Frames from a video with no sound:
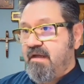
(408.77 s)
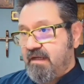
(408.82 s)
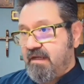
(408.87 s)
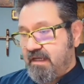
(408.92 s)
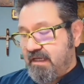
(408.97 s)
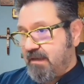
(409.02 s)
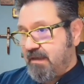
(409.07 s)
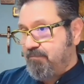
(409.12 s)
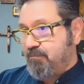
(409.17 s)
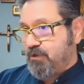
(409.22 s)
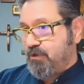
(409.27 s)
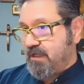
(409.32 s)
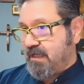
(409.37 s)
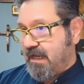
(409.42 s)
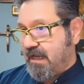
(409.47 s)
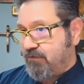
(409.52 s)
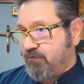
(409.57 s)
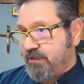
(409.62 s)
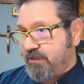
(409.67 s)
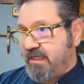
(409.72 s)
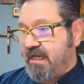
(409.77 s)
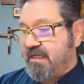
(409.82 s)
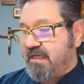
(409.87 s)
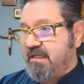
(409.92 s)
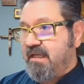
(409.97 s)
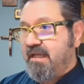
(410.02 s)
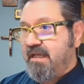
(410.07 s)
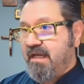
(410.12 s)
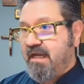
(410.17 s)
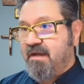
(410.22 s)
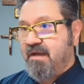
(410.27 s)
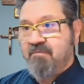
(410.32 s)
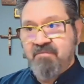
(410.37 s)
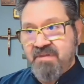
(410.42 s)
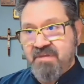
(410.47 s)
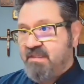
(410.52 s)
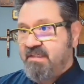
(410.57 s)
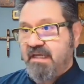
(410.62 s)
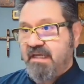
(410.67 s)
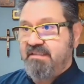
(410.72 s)
Queda por el lago de Galilea
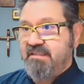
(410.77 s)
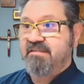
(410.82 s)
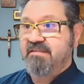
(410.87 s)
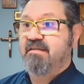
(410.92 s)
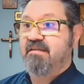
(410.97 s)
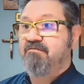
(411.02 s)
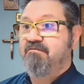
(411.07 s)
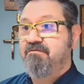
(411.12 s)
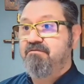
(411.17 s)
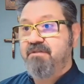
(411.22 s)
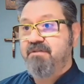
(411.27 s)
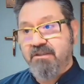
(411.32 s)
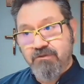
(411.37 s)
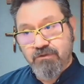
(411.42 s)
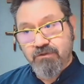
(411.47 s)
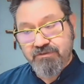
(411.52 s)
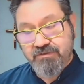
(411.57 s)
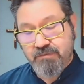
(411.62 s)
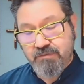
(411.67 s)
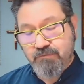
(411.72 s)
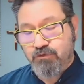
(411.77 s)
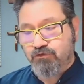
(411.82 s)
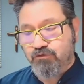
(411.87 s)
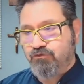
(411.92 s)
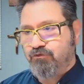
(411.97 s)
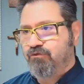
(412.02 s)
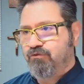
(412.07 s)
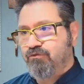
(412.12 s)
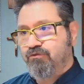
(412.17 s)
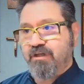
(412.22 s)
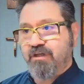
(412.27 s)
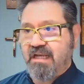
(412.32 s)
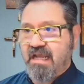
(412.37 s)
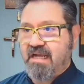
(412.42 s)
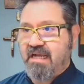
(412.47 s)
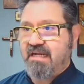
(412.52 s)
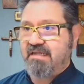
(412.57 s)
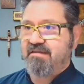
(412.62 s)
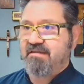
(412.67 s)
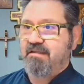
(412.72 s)
y ahí está viviendo, decimos nosotros, en
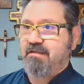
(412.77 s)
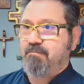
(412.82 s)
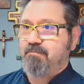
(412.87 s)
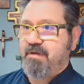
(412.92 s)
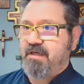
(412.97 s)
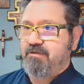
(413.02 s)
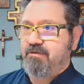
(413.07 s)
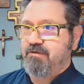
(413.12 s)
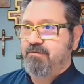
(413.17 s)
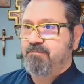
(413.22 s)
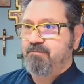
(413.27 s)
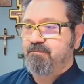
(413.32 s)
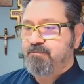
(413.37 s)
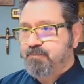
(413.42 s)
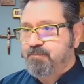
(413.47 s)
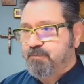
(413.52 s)
la casa de Pedro.